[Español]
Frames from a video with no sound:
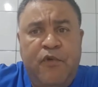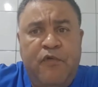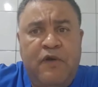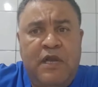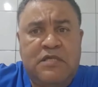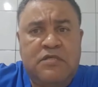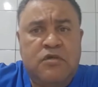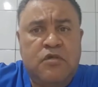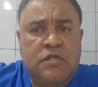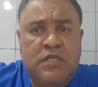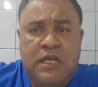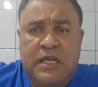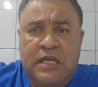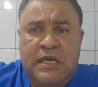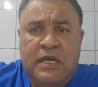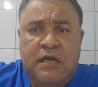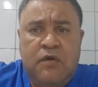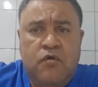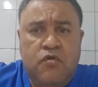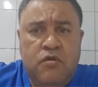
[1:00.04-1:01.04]
la población
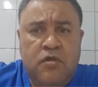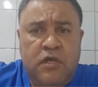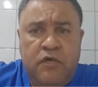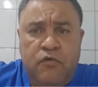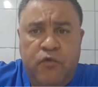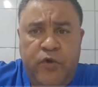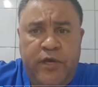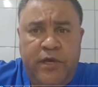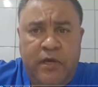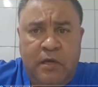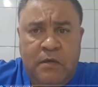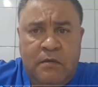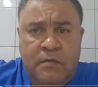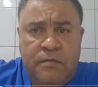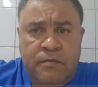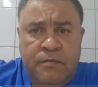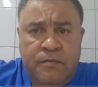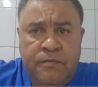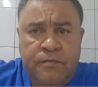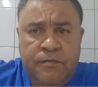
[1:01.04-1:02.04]
tiene que contribuir.
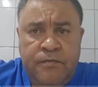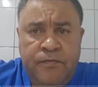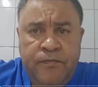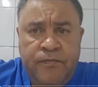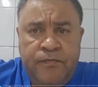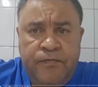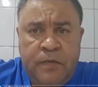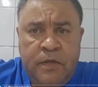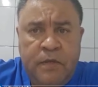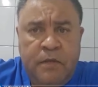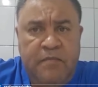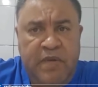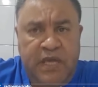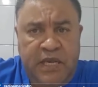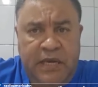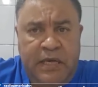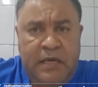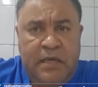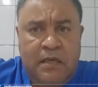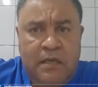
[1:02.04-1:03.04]

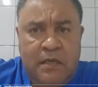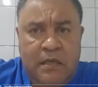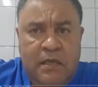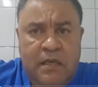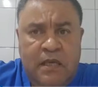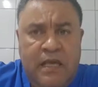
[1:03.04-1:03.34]
Mire,